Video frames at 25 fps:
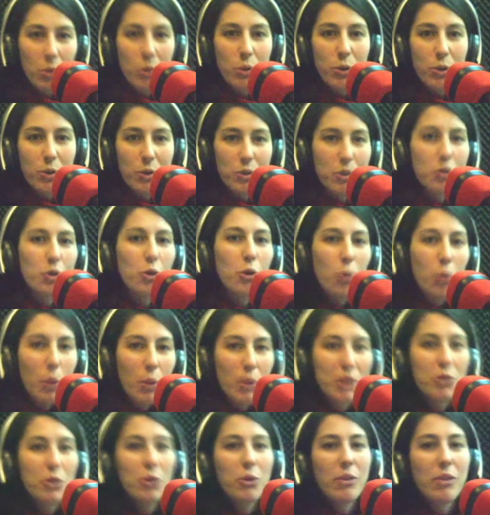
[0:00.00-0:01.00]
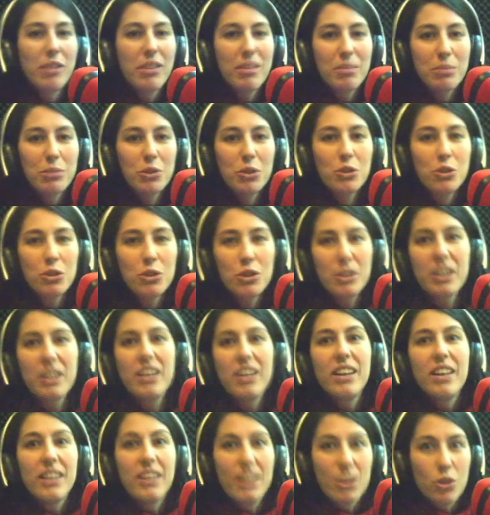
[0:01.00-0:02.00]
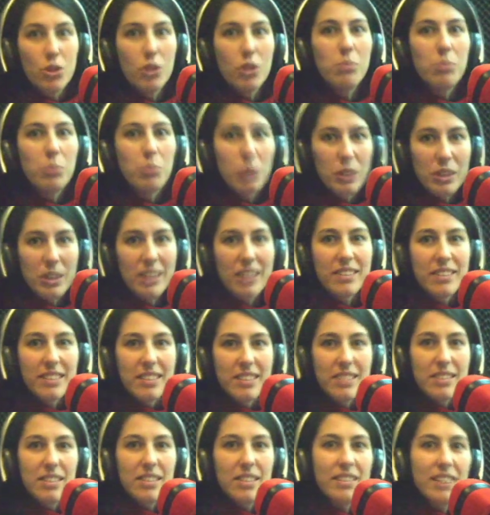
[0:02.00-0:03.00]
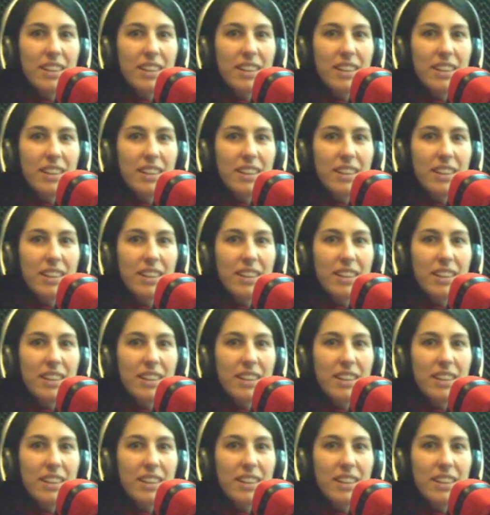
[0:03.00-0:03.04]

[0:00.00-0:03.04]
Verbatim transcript: lucro. Son cuatro conceptos que son importantes.